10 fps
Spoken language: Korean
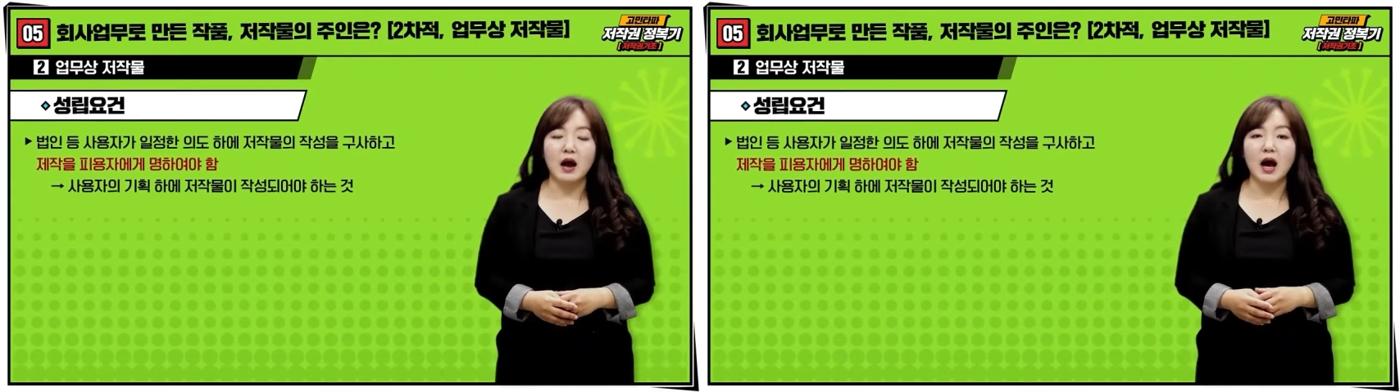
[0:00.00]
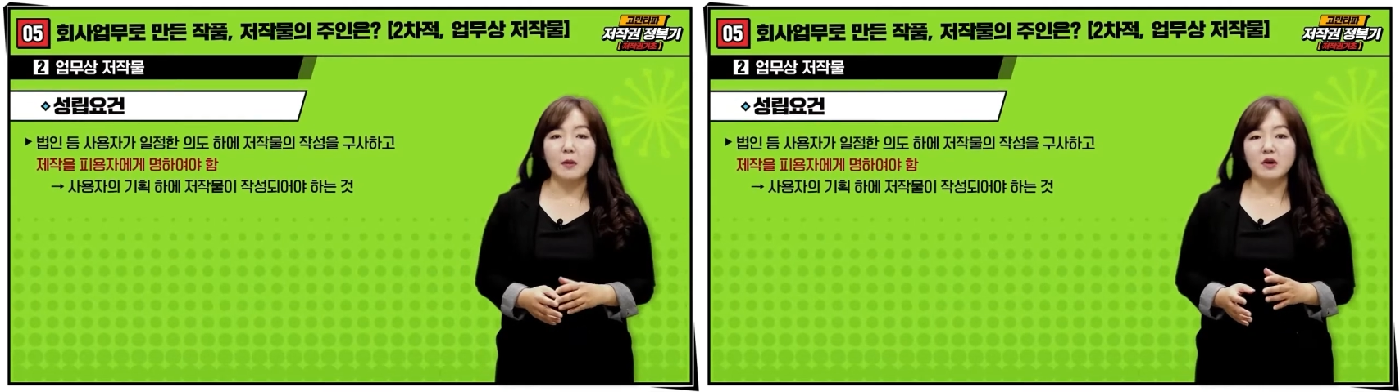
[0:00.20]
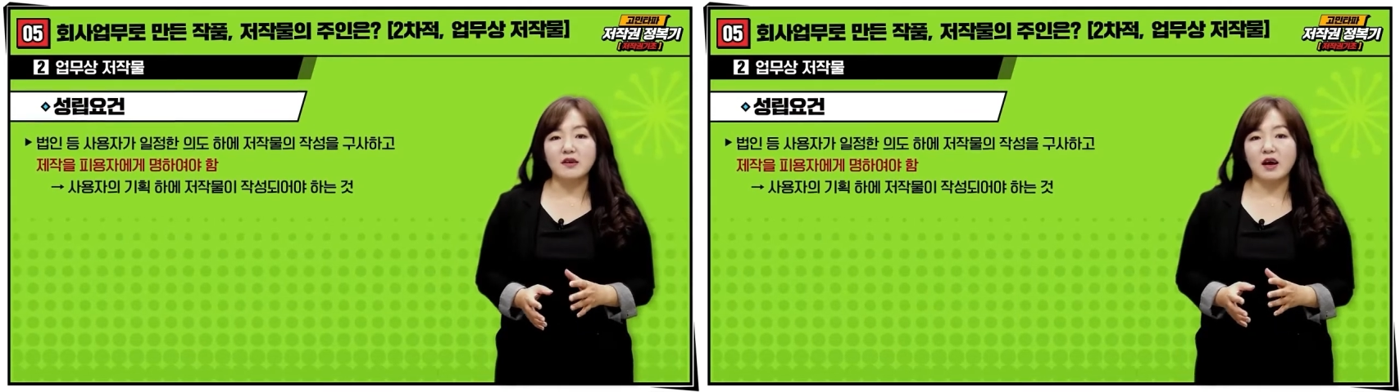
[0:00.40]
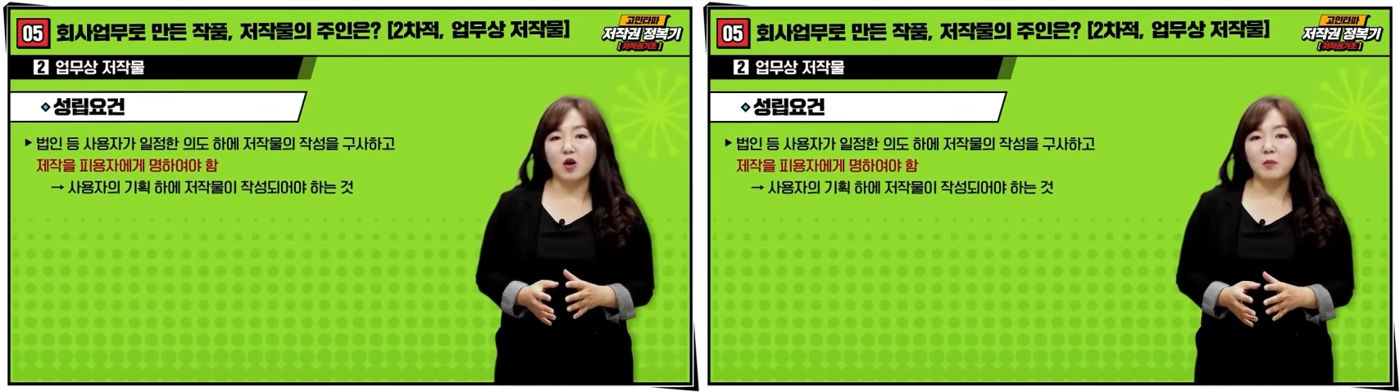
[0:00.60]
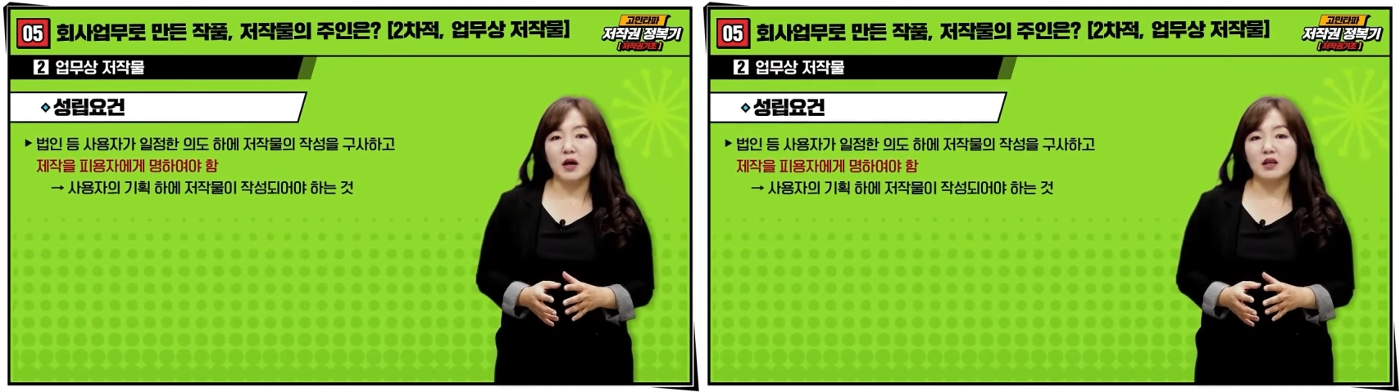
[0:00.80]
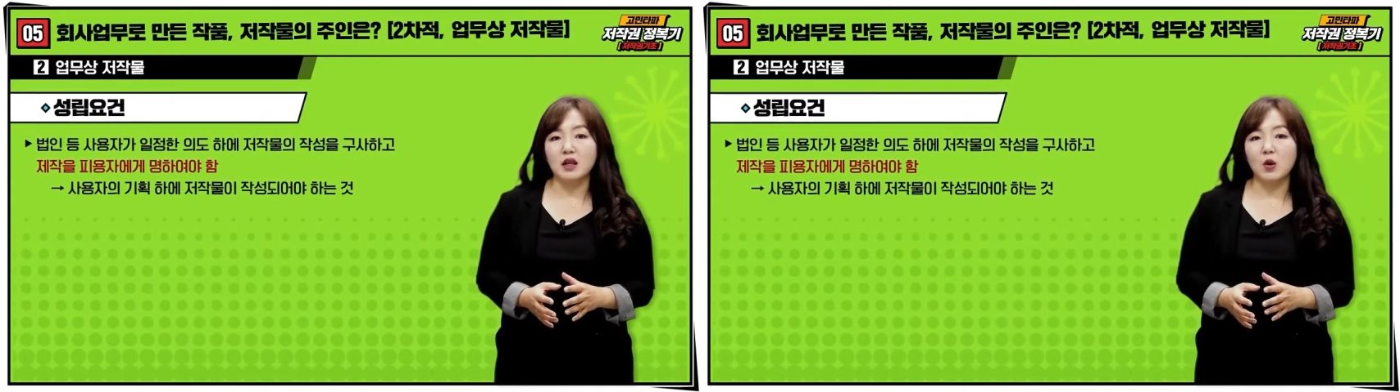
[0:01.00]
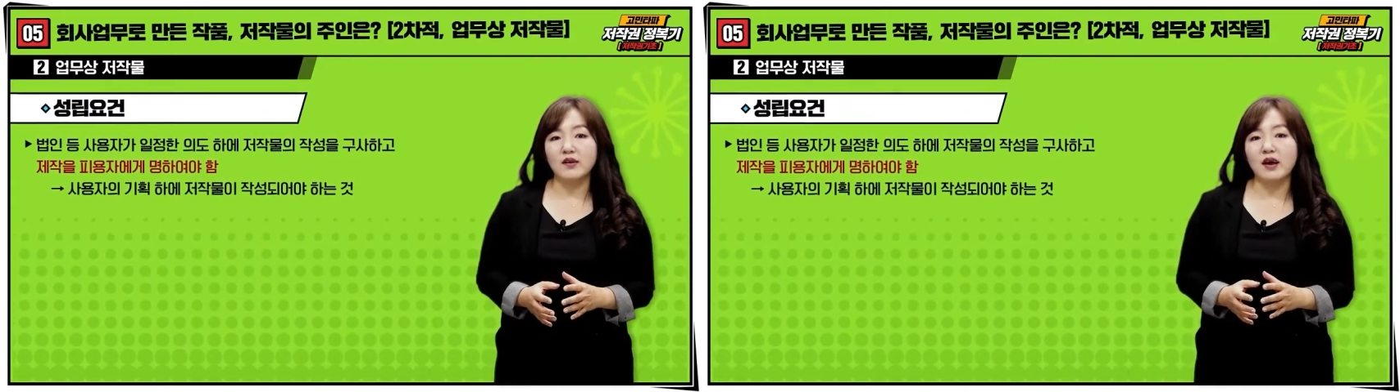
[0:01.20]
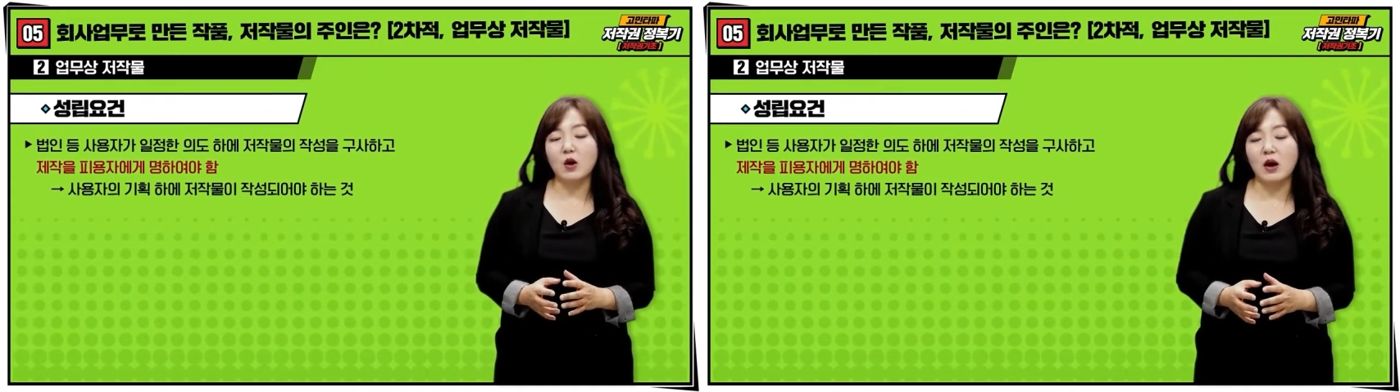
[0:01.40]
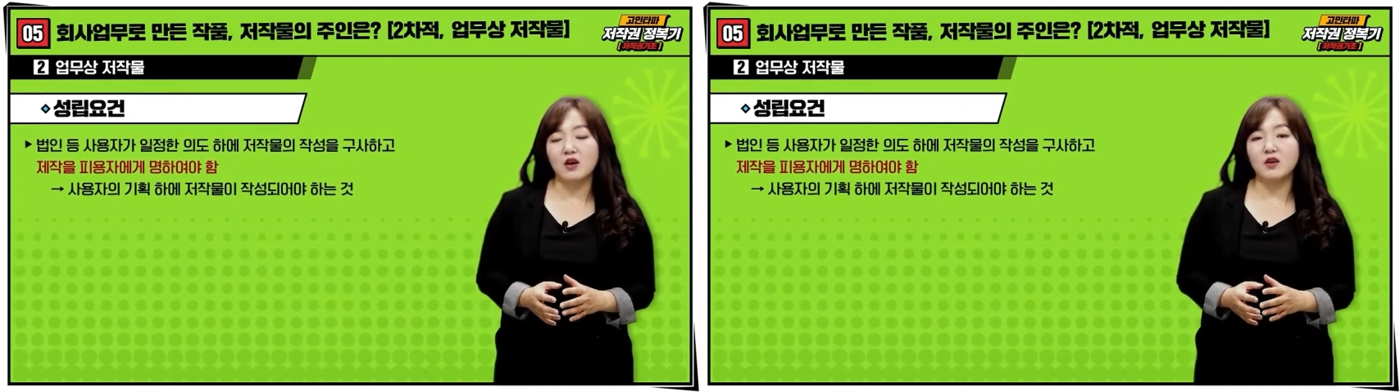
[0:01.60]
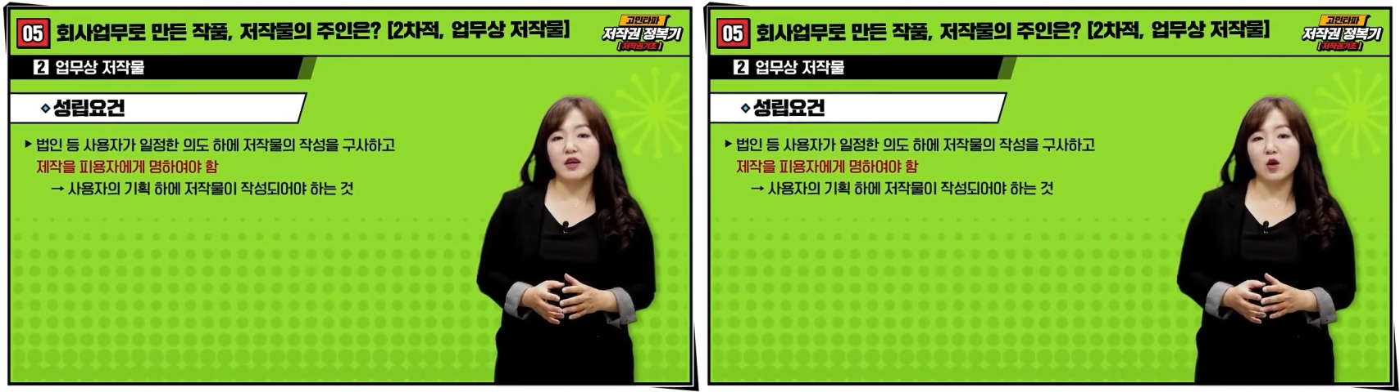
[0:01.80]
함께 작업하는데 회사에
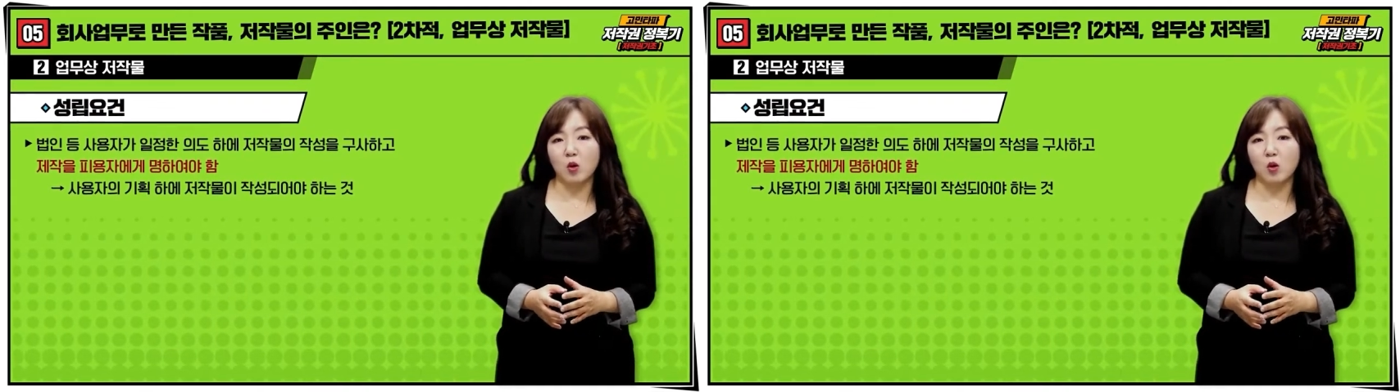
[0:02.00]
관련된